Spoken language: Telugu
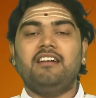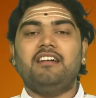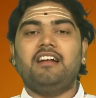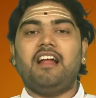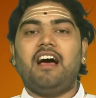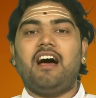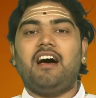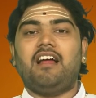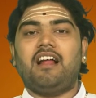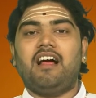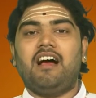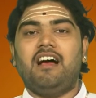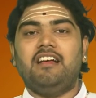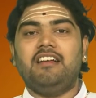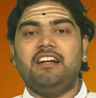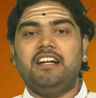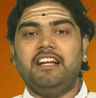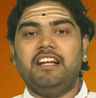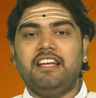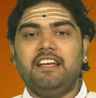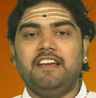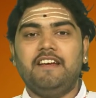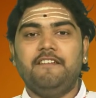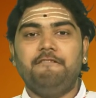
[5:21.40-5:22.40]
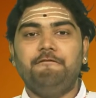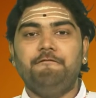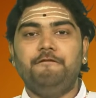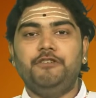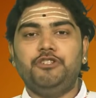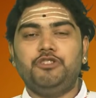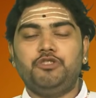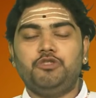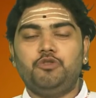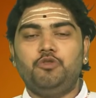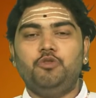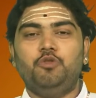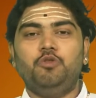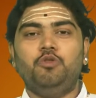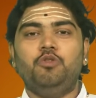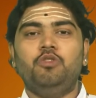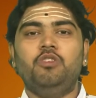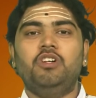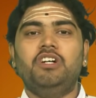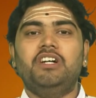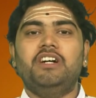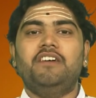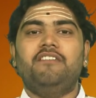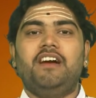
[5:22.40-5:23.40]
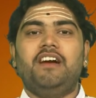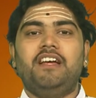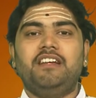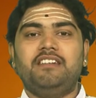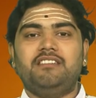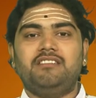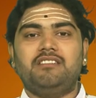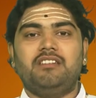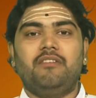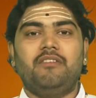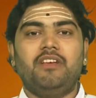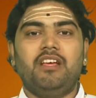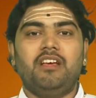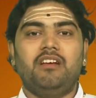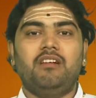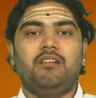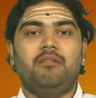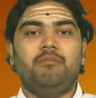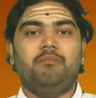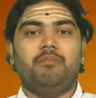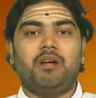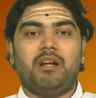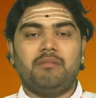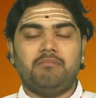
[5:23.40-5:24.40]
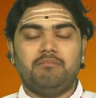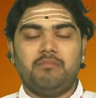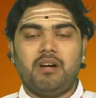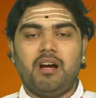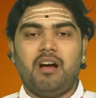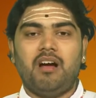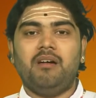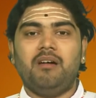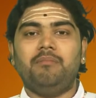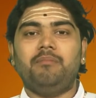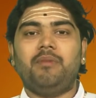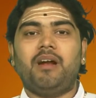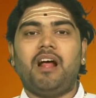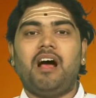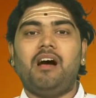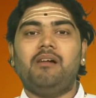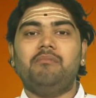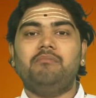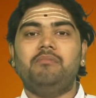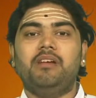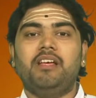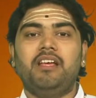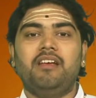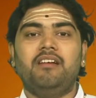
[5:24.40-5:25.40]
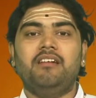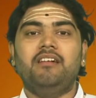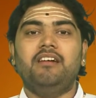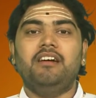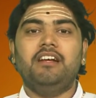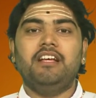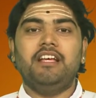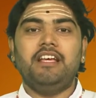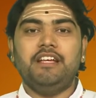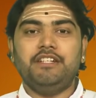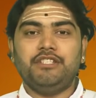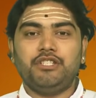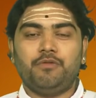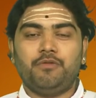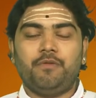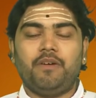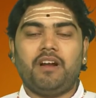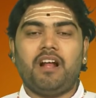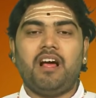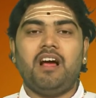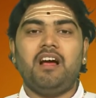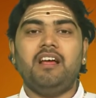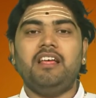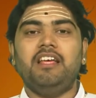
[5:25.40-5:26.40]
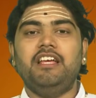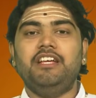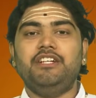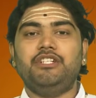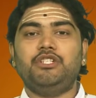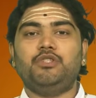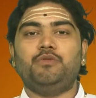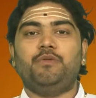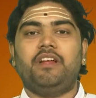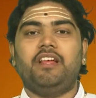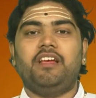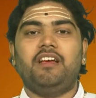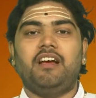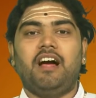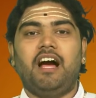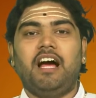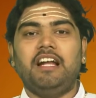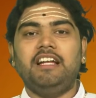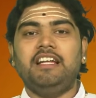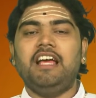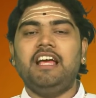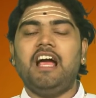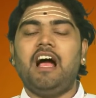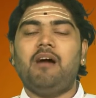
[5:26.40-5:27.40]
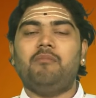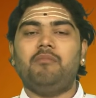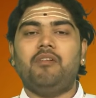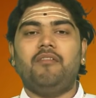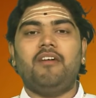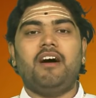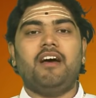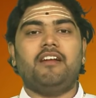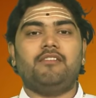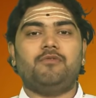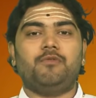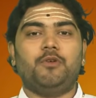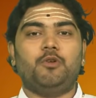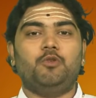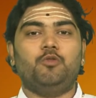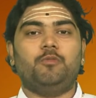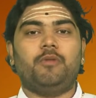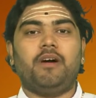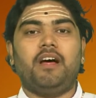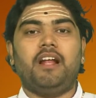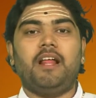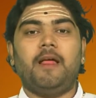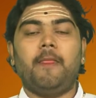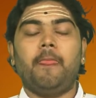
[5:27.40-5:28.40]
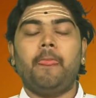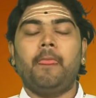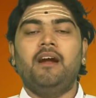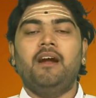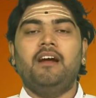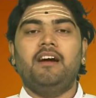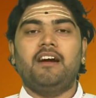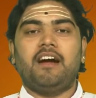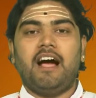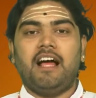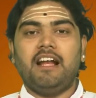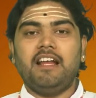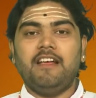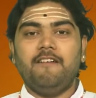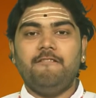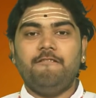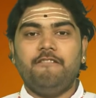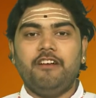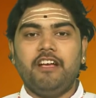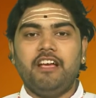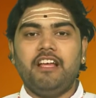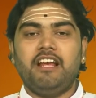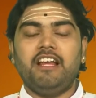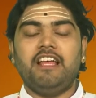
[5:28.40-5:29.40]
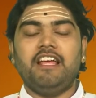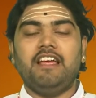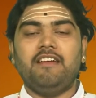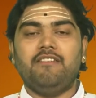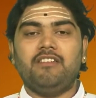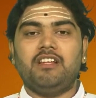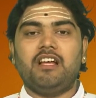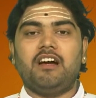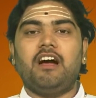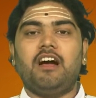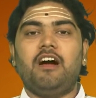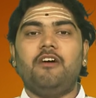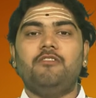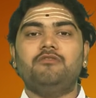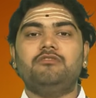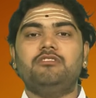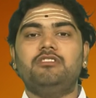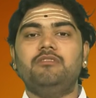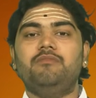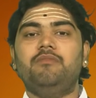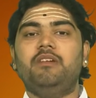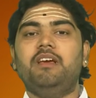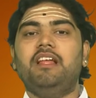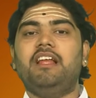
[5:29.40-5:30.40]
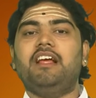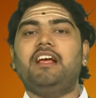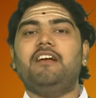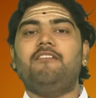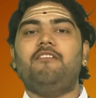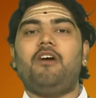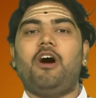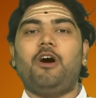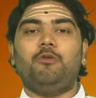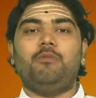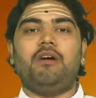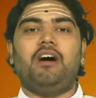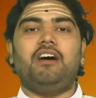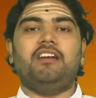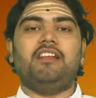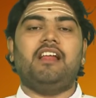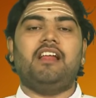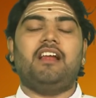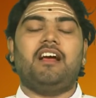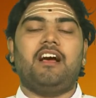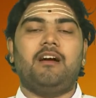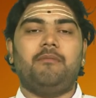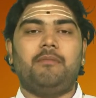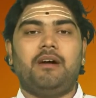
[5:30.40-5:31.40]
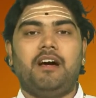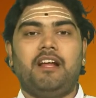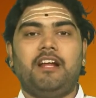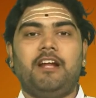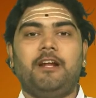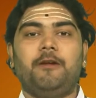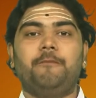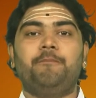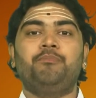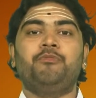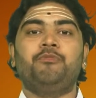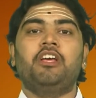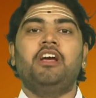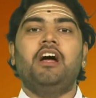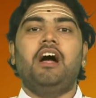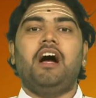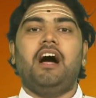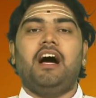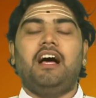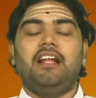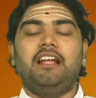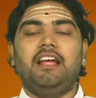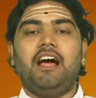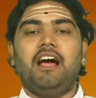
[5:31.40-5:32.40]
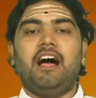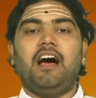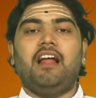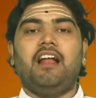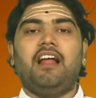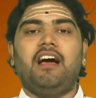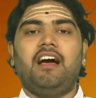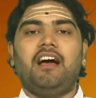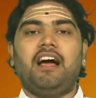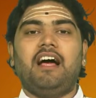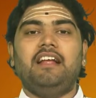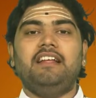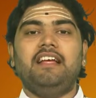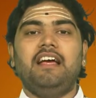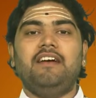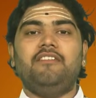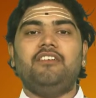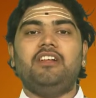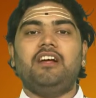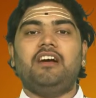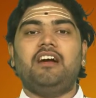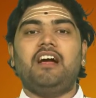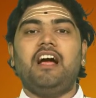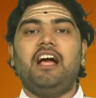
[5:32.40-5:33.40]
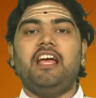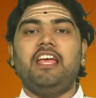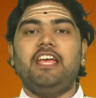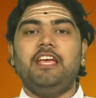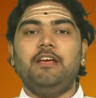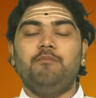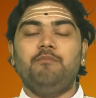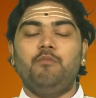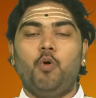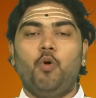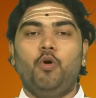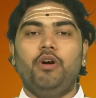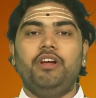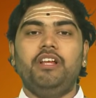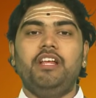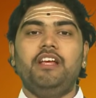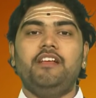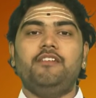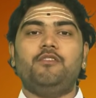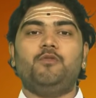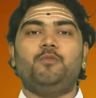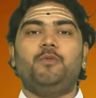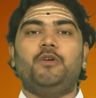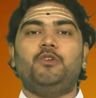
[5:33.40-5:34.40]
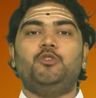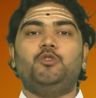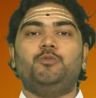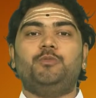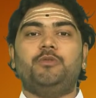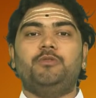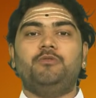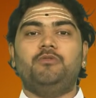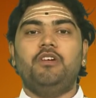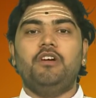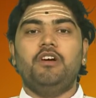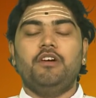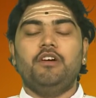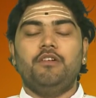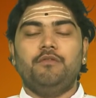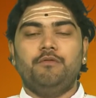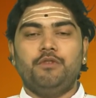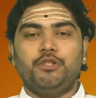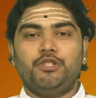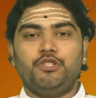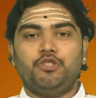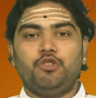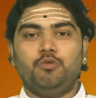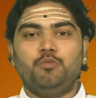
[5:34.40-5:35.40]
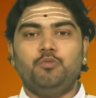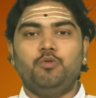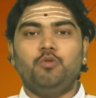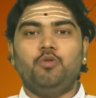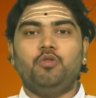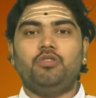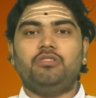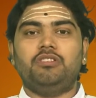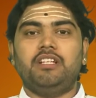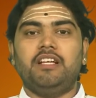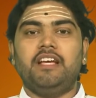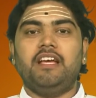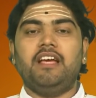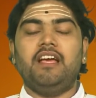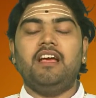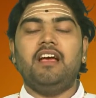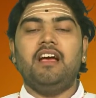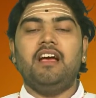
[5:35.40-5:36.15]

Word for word: నారాయణి విష్ణు వైష్ణవి బ్రహ్మ బ్రాహ్మి ఈశ్వర ఈశ్వరి అన్నీ అమ్మవారి స్వరూపాలే కానీ వీరి ఈ విధంగా వచ్చి వీరికి వారు భార్యలుగా మారారు అదే అలా అదేవిధంగా ఈ మోహిని స్వరూపం విష్ణుమూర్తి